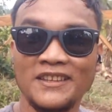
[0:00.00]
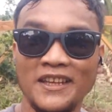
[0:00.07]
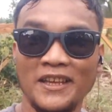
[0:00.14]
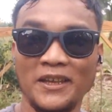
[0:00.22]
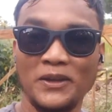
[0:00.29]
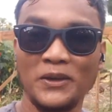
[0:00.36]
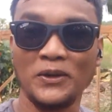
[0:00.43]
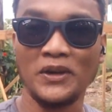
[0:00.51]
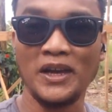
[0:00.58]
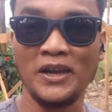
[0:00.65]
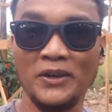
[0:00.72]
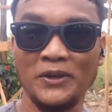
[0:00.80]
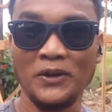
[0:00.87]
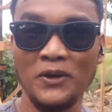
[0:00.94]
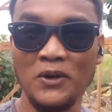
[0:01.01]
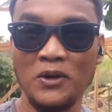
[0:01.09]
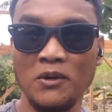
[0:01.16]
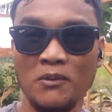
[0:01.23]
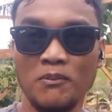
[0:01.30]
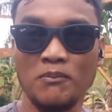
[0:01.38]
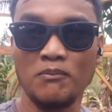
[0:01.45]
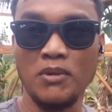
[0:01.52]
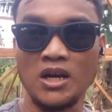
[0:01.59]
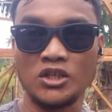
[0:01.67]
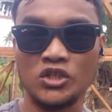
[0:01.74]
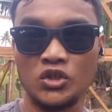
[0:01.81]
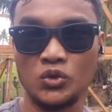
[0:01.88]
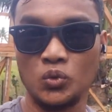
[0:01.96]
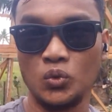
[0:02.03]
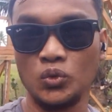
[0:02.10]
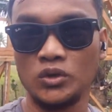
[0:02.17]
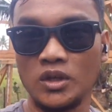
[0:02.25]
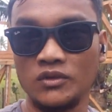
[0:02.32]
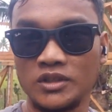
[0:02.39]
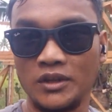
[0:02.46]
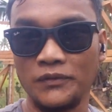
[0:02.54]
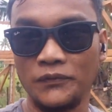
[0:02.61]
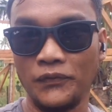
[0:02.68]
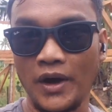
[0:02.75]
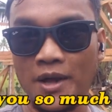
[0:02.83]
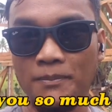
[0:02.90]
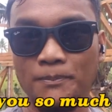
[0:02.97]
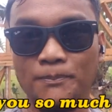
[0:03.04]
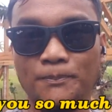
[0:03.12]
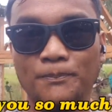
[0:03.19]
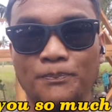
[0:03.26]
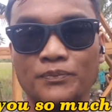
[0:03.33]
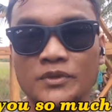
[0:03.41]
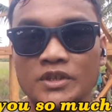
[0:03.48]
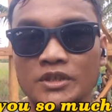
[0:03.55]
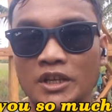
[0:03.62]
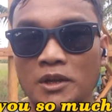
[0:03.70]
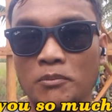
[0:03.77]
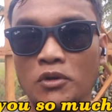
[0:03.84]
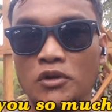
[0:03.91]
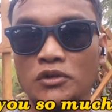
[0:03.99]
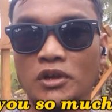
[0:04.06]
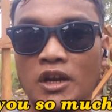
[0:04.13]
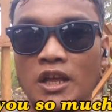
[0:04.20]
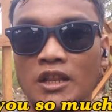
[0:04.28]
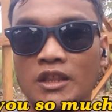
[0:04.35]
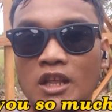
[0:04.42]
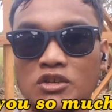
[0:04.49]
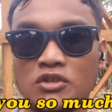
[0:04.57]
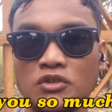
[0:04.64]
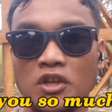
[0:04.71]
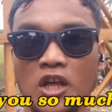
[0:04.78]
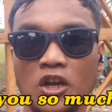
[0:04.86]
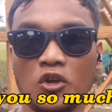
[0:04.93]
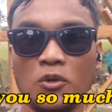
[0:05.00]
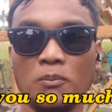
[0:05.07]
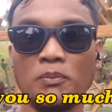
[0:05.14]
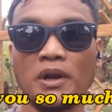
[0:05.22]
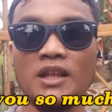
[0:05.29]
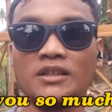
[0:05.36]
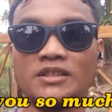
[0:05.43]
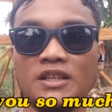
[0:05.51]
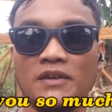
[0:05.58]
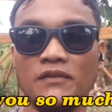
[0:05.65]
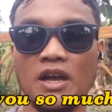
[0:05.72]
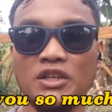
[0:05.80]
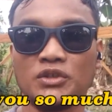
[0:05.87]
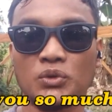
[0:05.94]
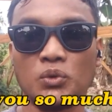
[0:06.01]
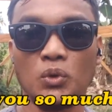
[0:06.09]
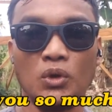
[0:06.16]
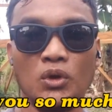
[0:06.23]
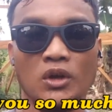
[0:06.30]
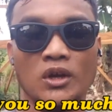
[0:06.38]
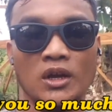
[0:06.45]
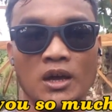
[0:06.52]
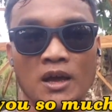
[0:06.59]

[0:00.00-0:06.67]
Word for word: thank you kaya yun no batch 2005 sa Nabunturan National Comprehensive High School